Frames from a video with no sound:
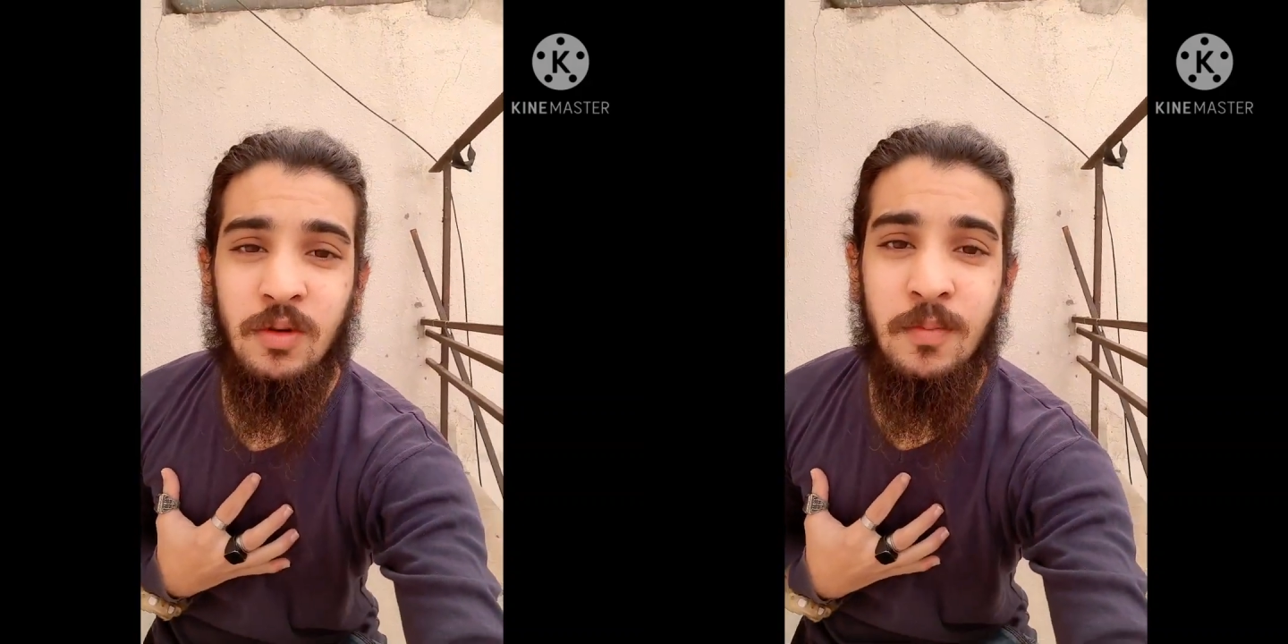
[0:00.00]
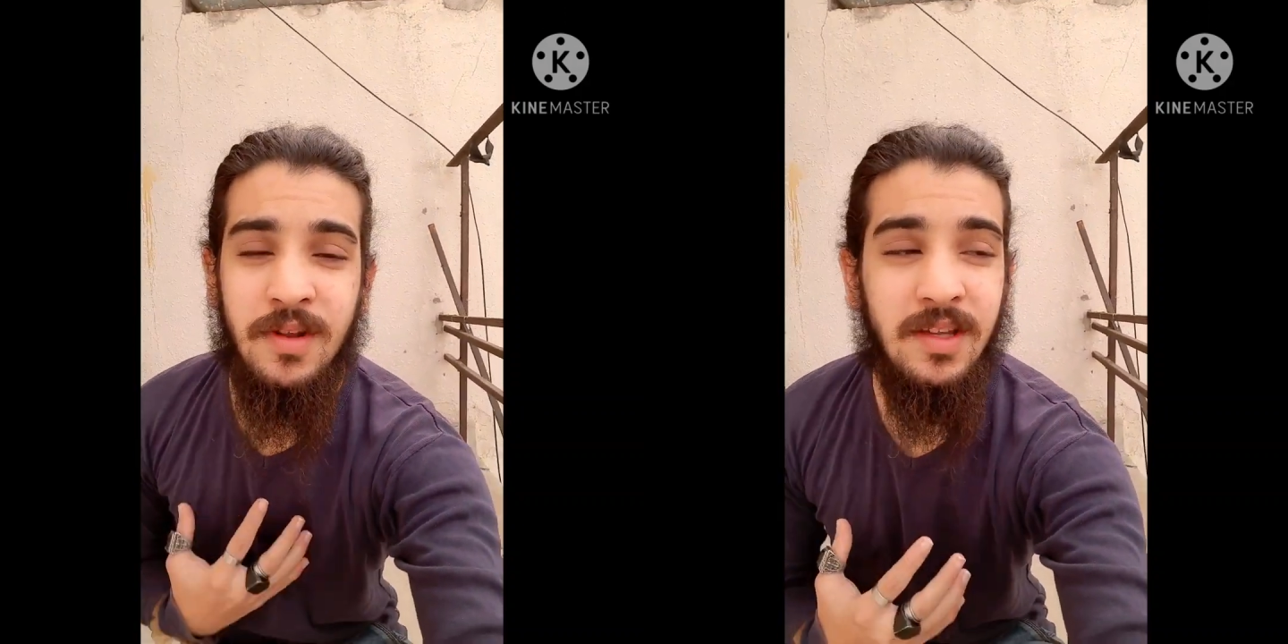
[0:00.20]
जो
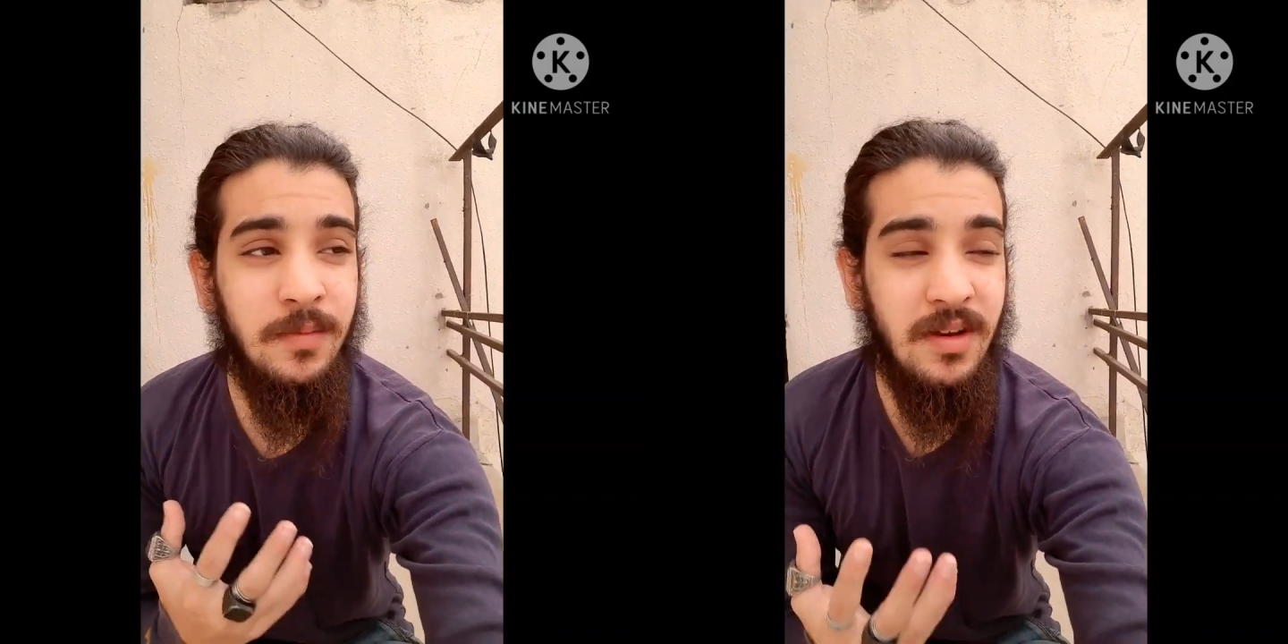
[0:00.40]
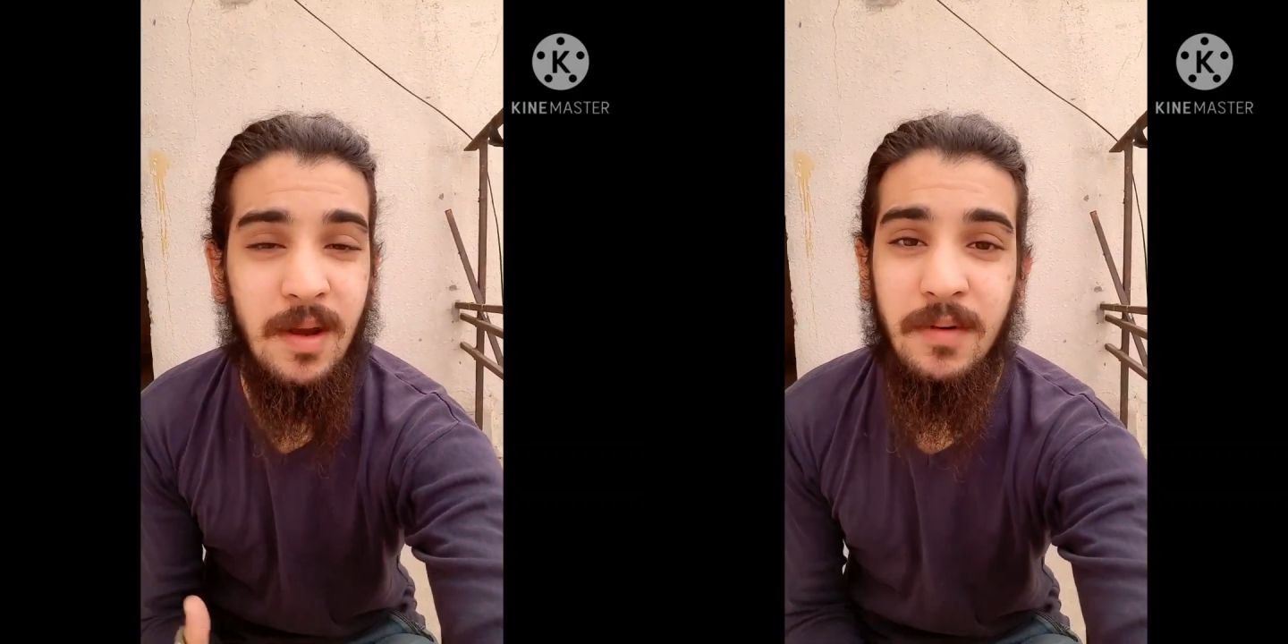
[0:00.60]
लोग मेरे
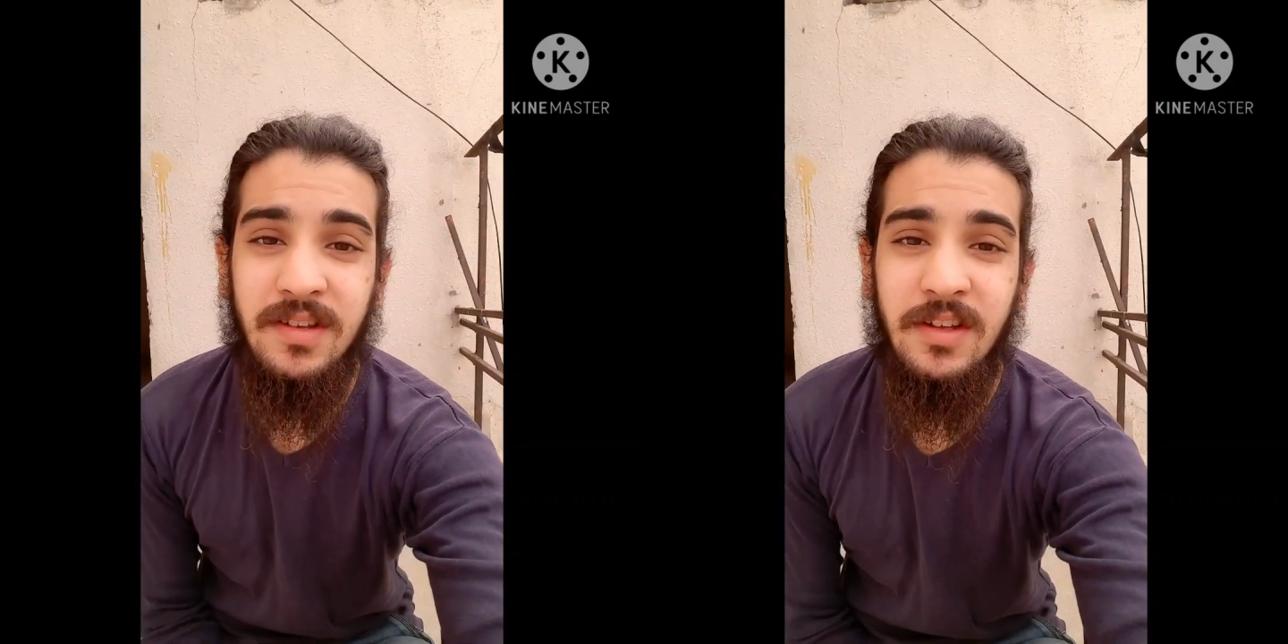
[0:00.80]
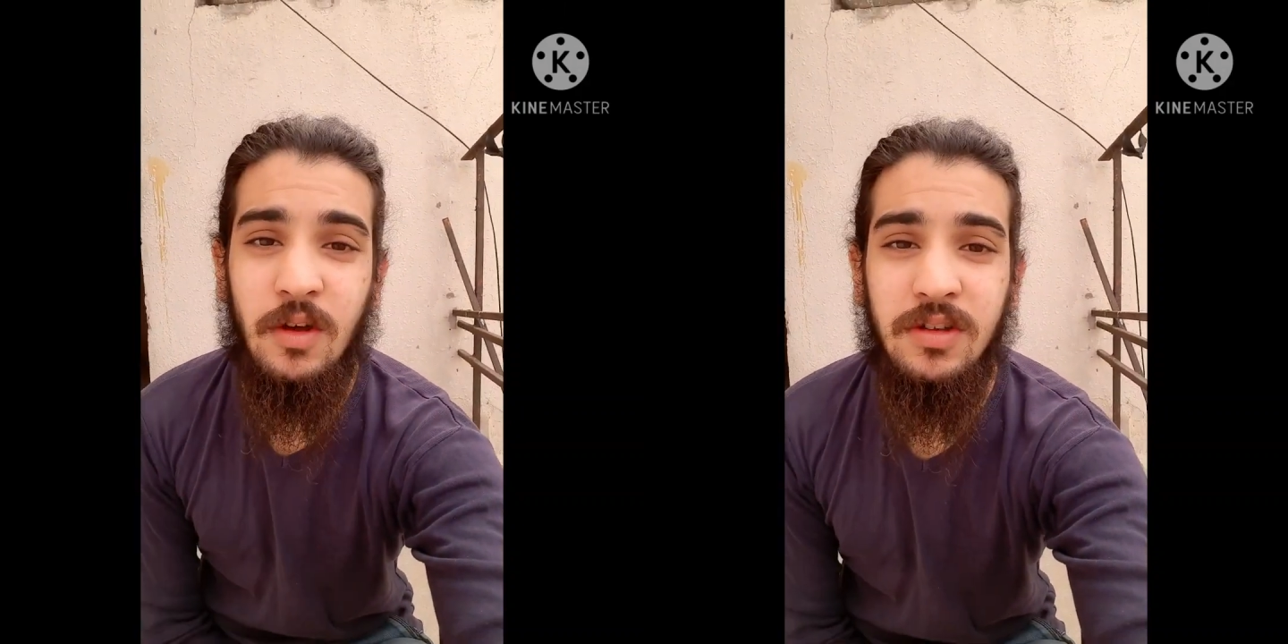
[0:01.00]

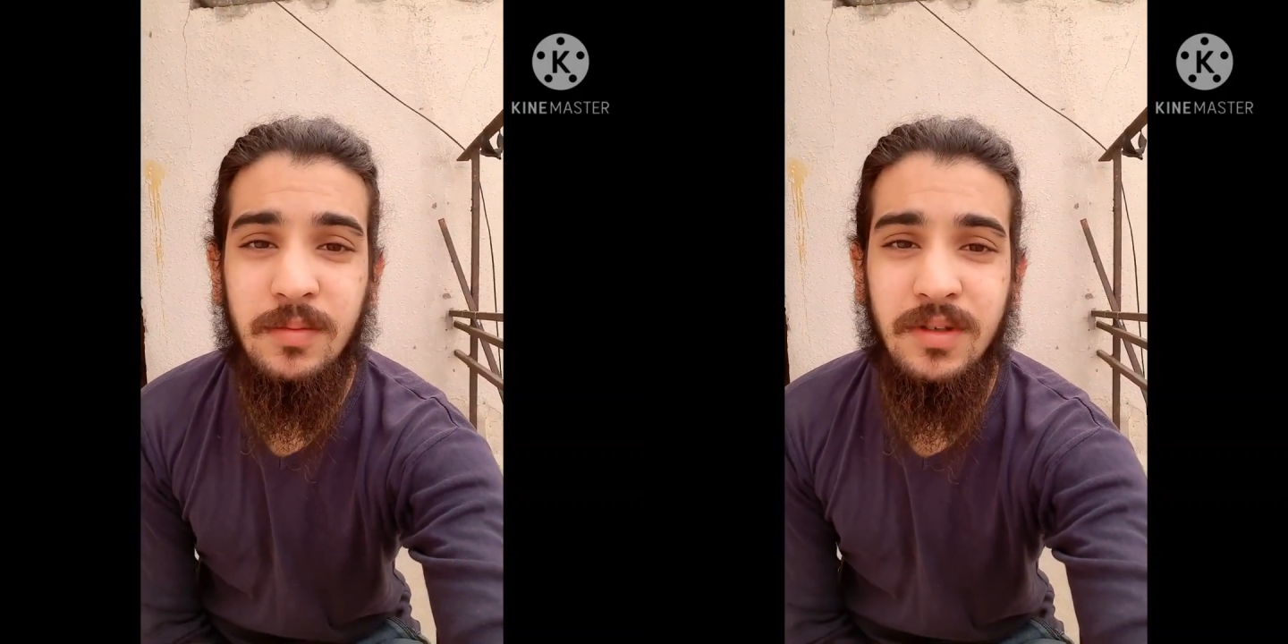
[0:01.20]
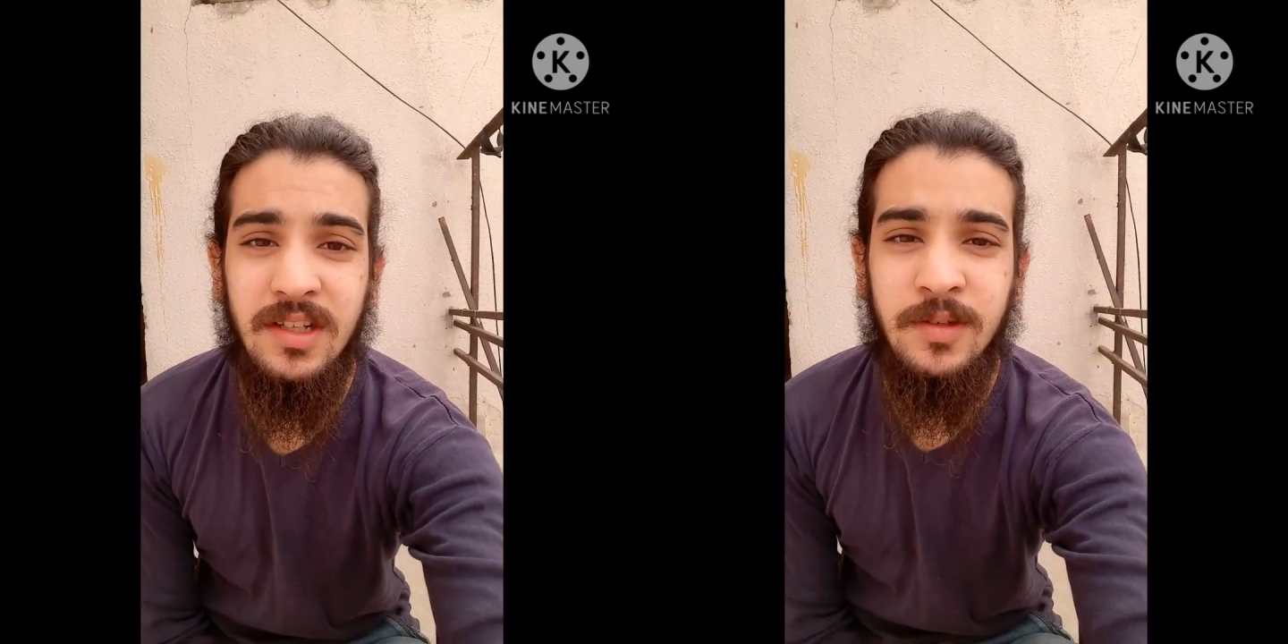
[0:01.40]
सब्सक्राइबर्स हैं क्योंकि
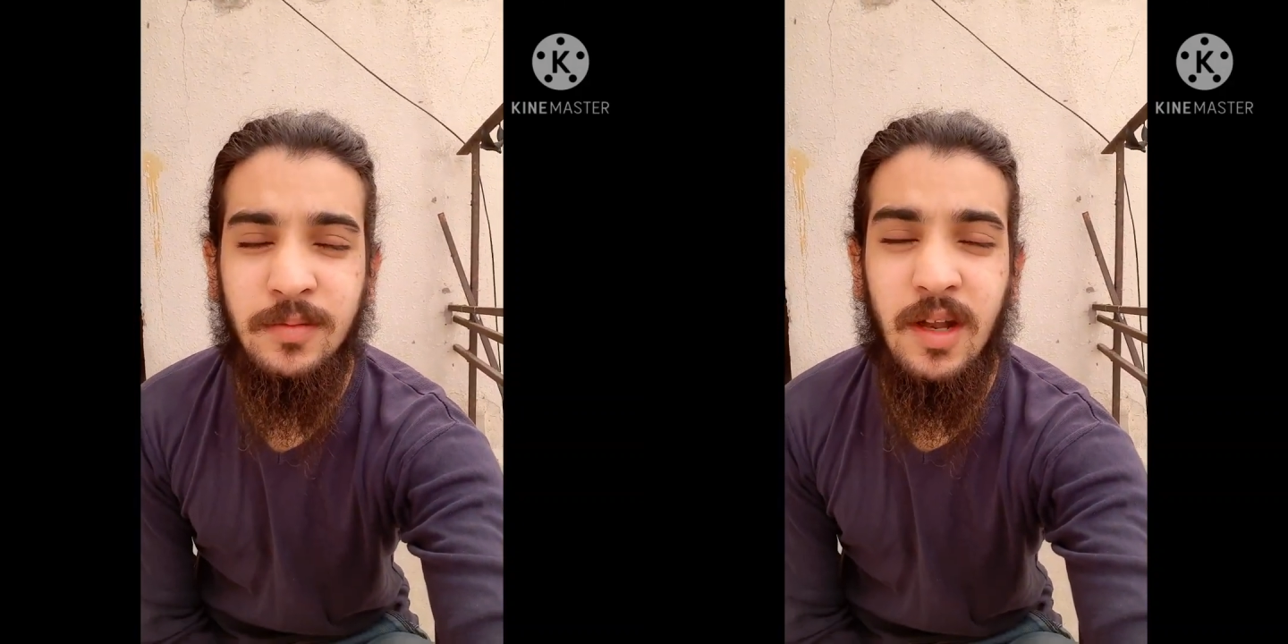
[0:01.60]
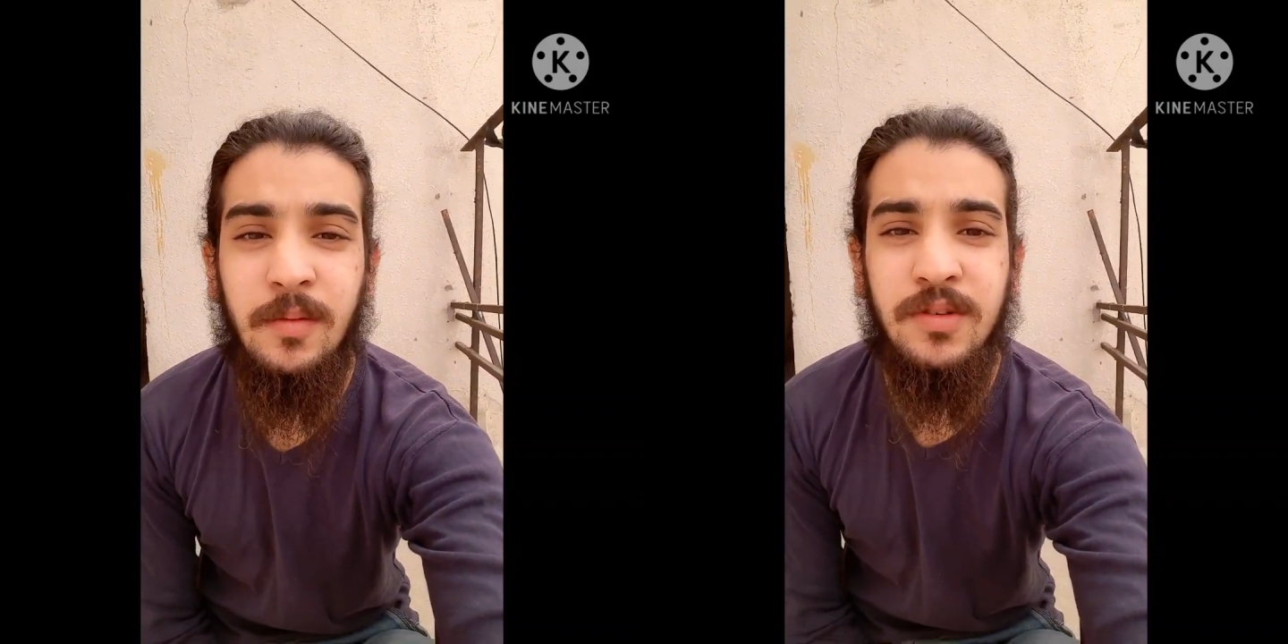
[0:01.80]
सबसे ज़्यादा
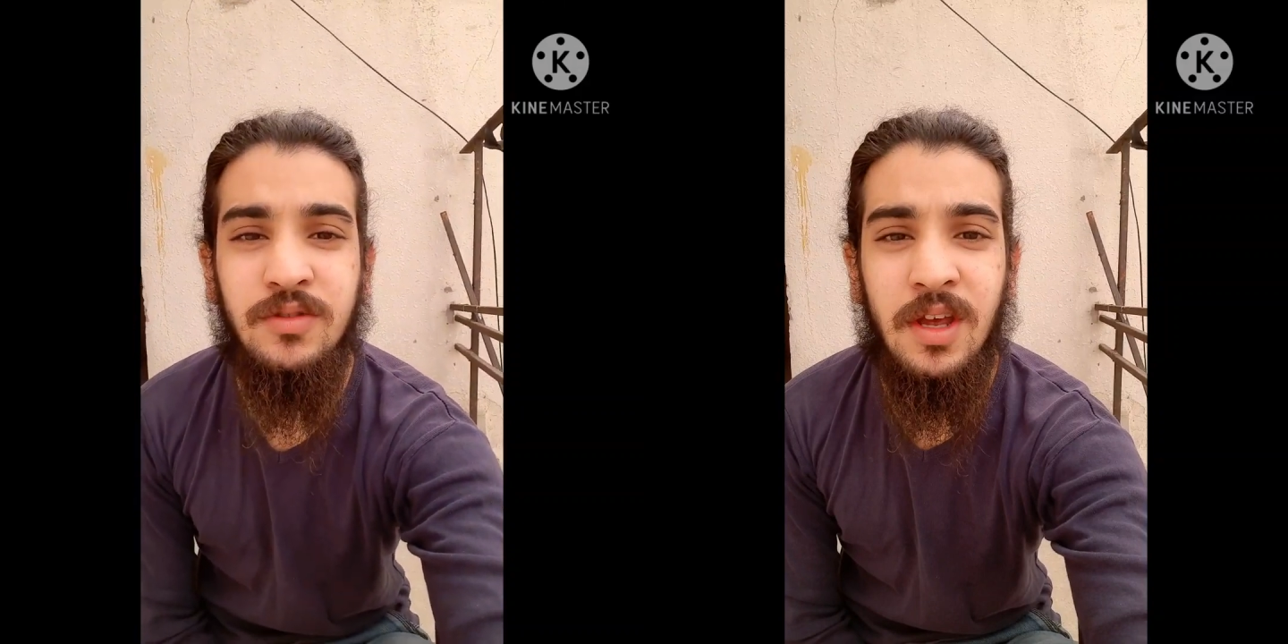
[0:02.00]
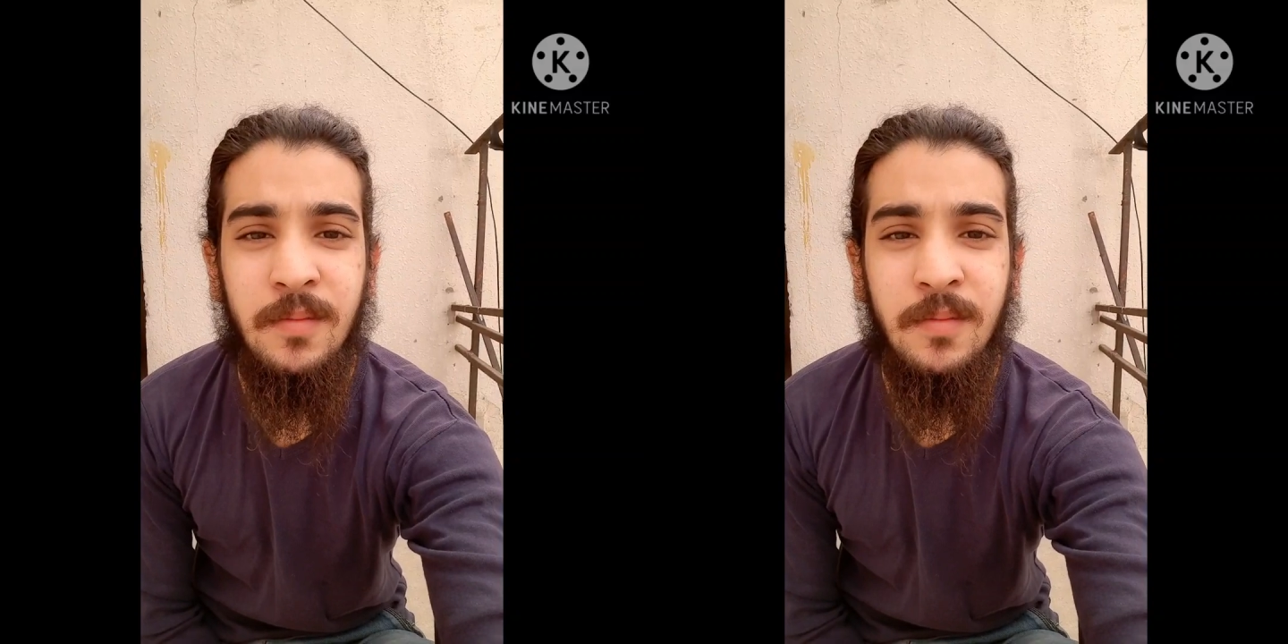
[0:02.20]
सब्सक्राइबर्स जो